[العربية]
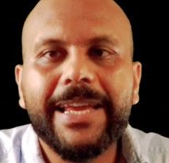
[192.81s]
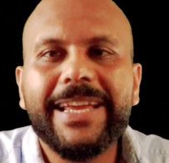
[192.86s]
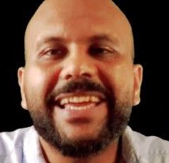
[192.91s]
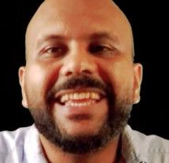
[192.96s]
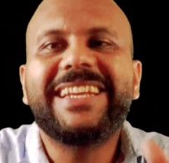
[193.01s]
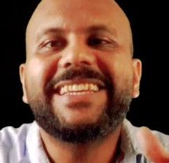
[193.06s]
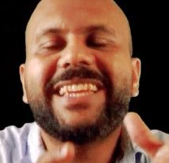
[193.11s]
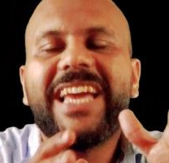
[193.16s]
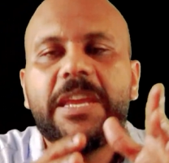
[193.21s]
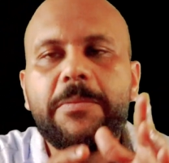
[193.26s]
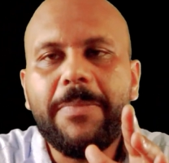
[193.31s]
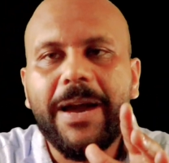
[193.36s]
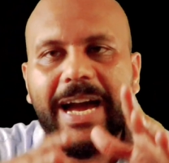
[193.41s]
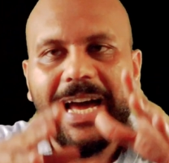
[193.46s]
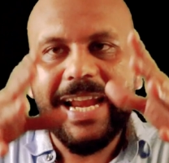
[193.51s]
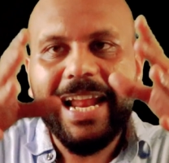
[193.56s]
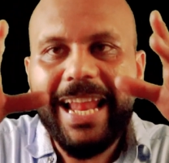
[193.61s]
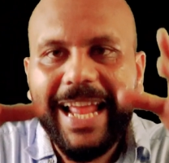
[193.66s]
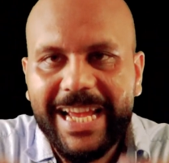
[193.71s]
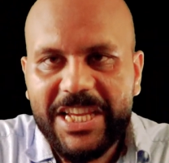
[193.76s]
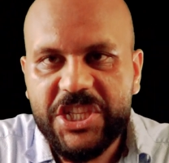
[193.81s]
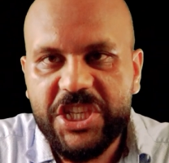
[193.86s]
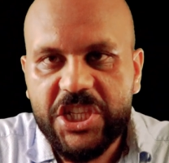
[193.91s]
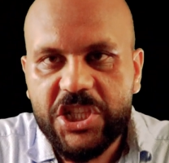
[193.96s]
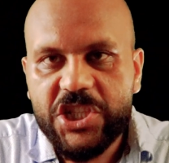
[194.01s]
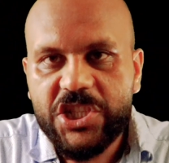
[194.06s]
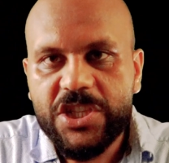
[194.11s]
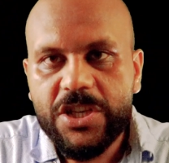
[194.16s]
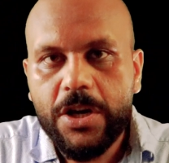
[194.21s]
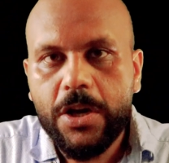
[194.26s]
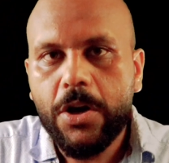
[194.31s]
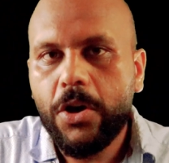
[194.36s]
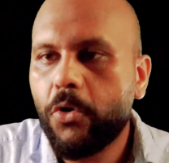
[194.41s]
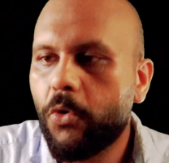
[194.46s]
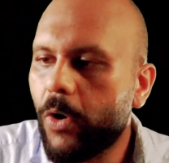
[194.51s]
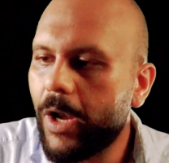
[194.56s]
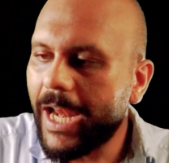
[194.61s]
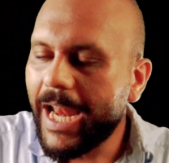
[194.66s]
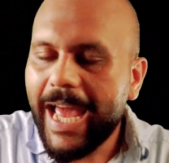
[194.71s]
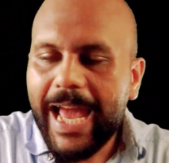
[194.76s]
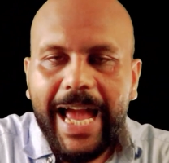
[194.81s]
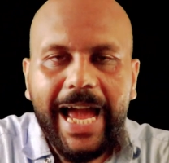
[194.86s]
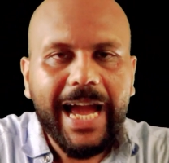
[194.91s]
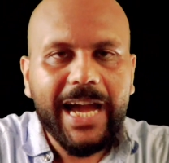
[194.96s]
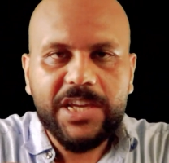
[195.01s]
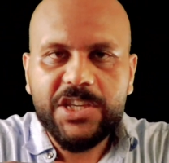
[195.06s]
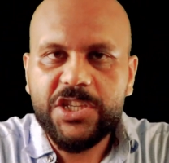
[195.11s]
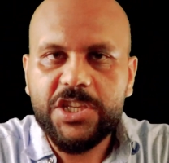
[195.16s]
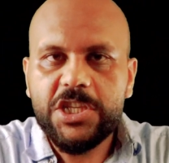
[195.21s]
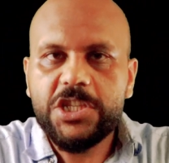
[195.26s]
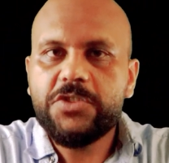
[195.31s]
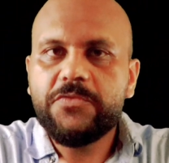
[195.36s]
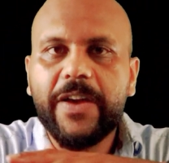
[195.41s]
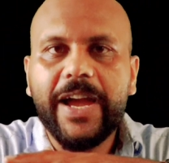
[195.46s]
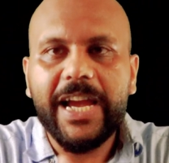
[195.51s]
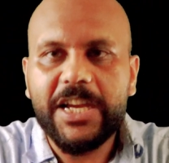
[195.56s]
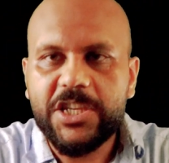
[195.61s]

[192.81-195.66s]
كانت قايمه على الحشيش كلها حشيش في